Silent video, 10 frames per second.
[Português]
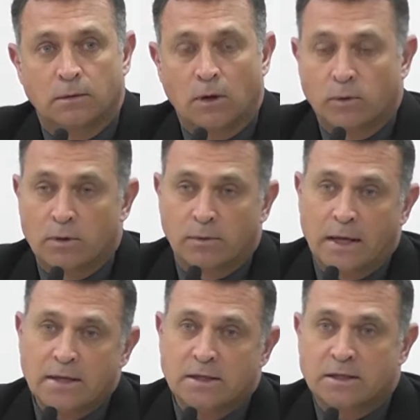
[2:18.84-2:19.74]
não dão
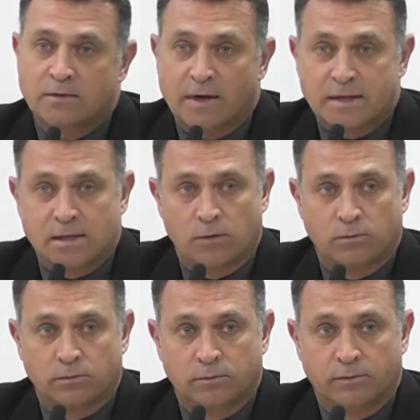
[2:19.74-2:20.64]
nem satisfação.
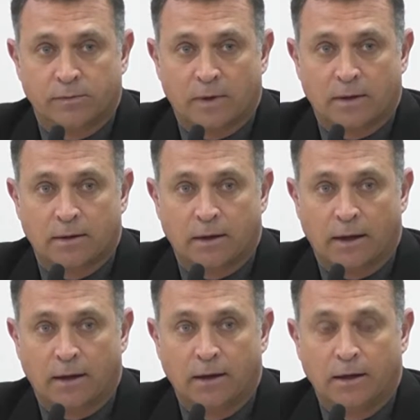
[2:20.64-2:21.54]

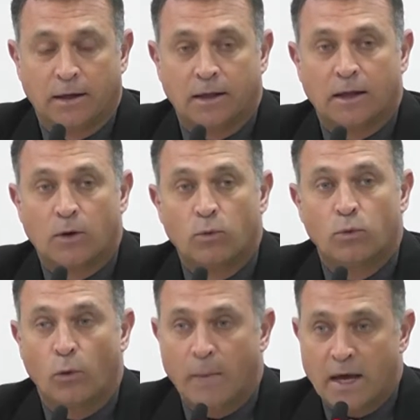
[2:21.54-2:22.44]
Né?
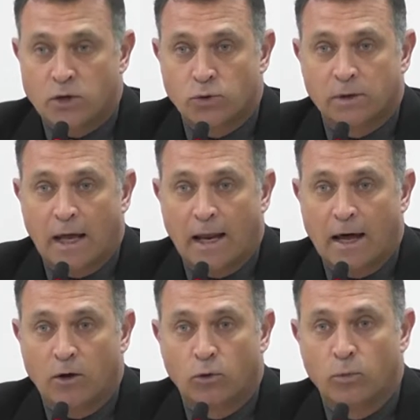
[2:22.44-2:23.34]
Então, o médico está
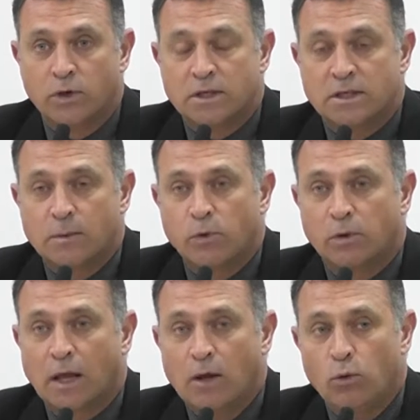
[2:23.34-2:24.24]
lá, o município
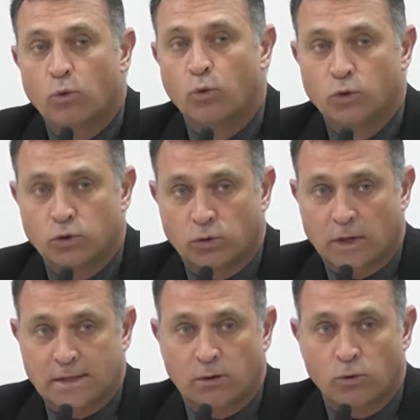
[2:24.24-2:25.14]
tem o
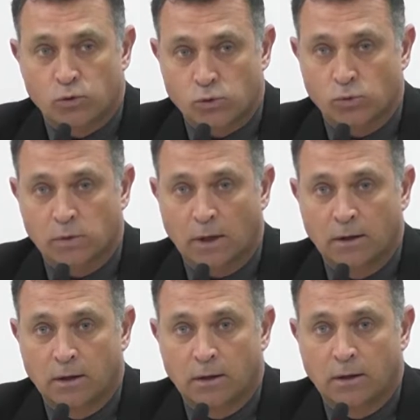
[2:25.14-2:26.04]
custo dessa consulta
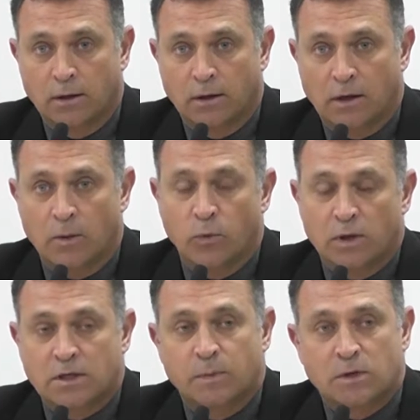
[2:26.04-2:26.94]
e
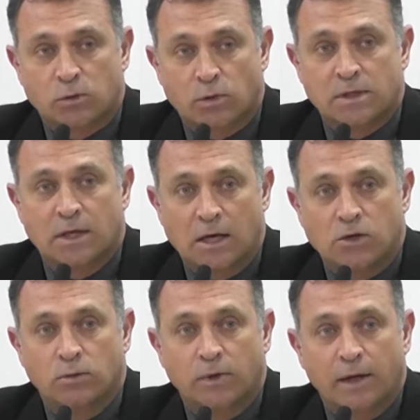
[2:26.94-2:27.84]
muitas pessoas
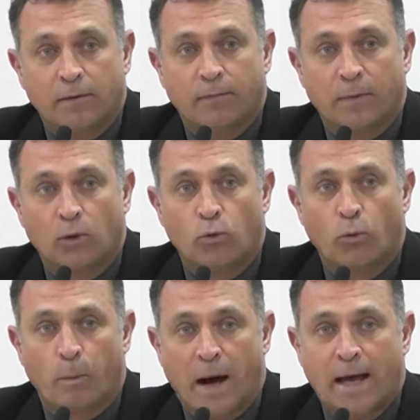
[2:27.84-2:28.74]
deixam de, de
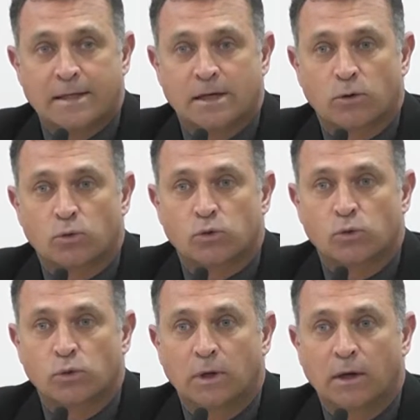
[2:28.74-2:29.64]
ocupar essa
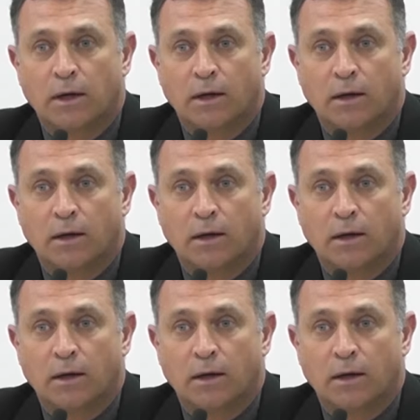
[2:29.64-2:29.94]
consulta.